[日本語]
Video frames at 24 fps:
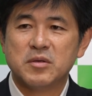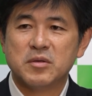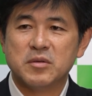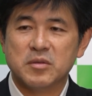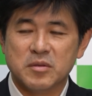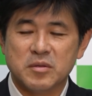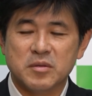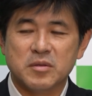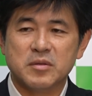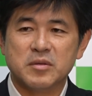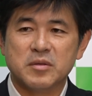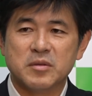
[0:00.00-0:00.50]

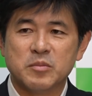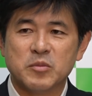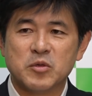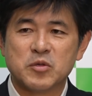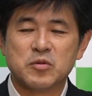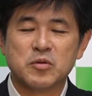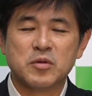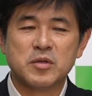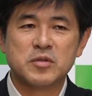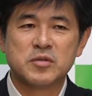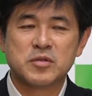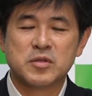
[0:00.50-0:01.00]
うん、もう
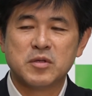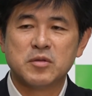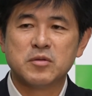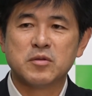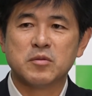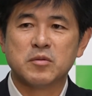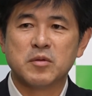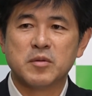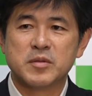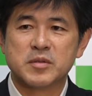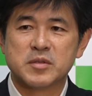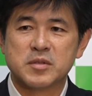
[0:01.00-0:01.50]
それに尽きると
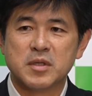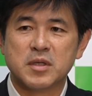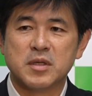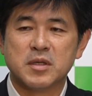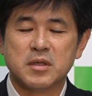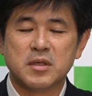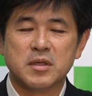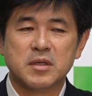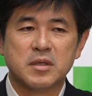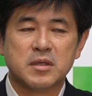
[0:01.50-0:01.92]
思いますね。